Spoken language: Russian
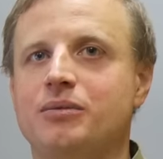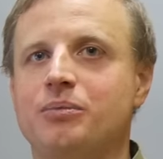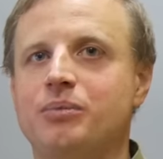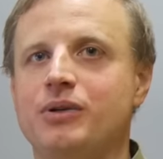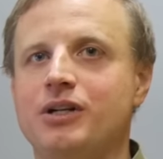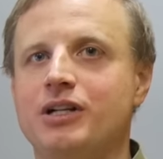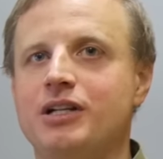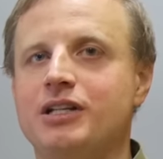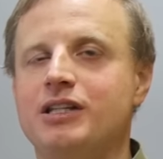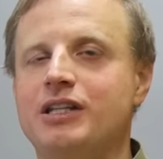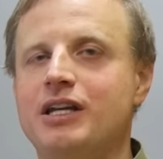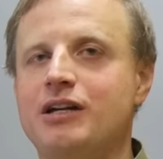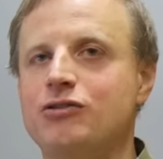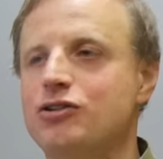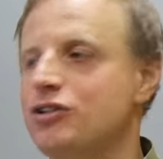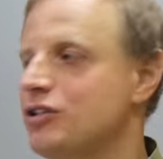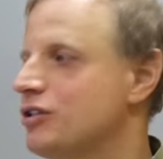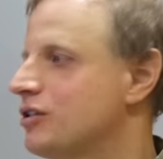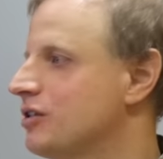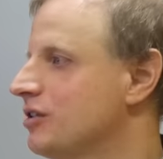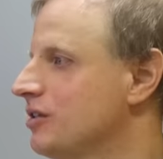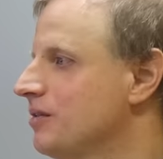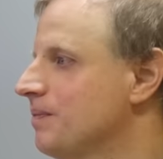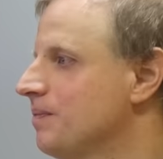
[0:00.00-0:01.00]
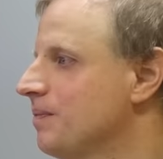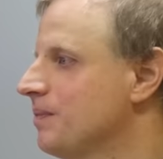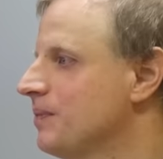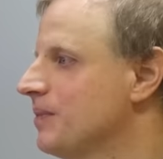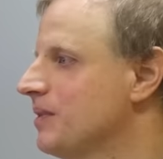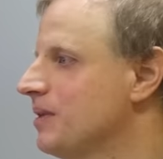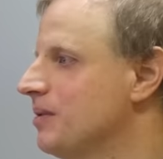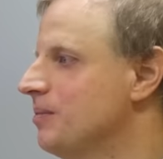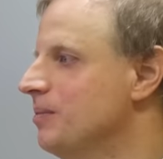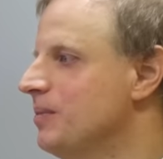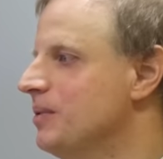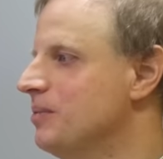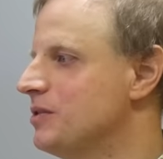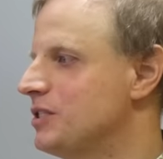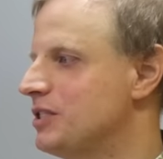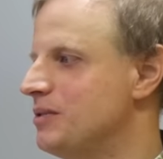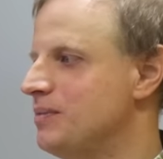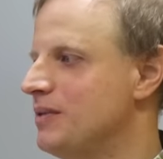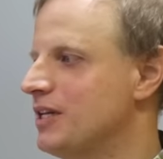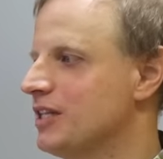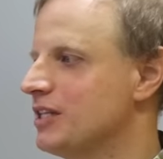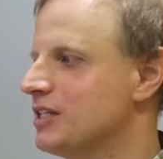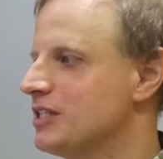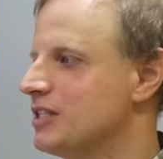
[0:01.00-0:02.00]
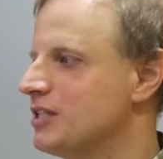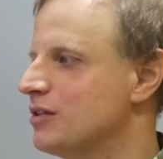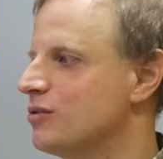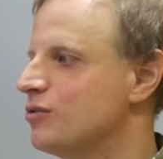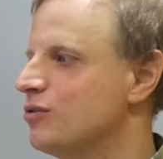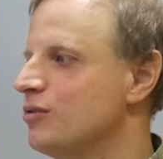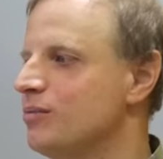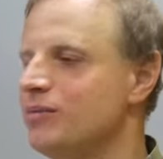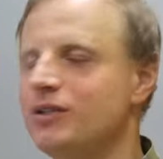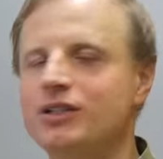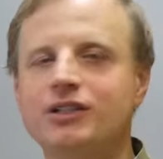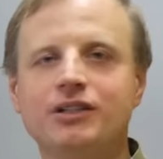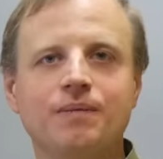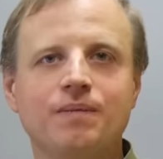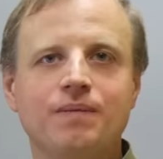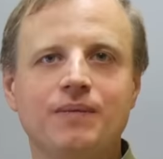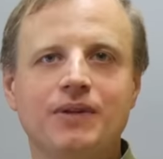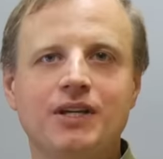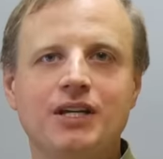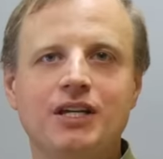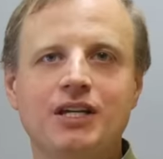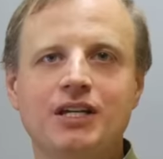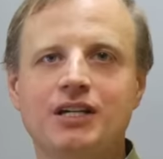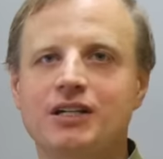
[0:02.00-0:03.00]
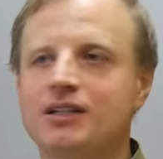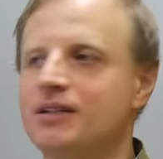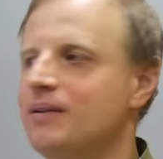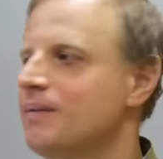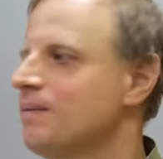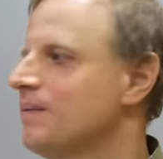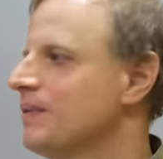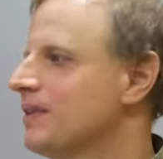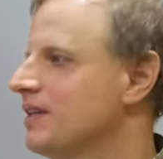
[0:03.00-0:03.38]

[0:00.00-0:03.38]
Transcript: пролетающих мимо себя насекомых и